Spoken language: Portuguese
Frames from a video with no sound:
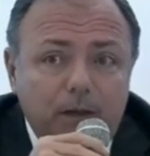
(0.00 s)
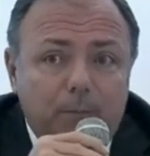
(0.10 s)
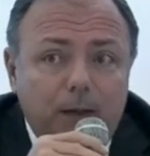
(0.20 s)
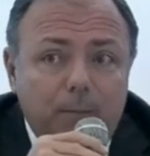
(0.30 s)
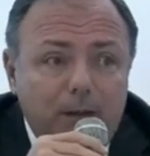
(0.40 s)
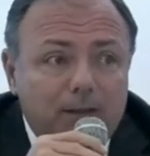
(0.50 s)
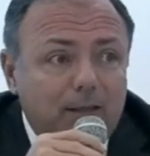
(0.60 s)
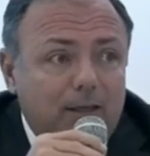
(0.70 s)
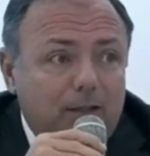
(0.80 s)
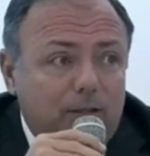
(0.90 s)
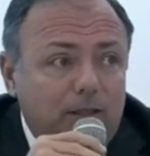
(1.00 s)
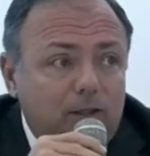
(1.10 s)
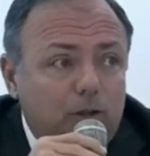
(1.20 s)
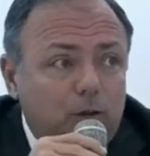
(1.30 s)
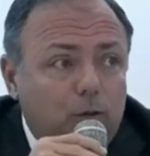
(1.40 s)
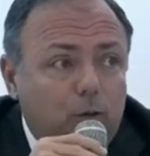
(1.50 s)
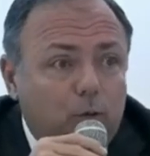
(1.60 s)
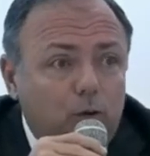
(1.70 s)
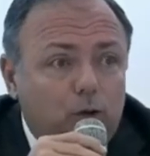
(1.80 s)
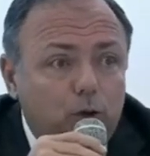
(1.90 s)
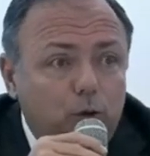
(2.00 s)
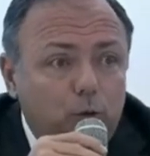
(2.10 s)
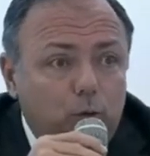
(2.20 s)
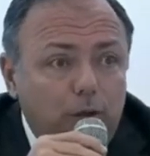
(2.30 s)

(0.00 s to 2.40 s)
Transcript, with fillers: e permita que a gente continue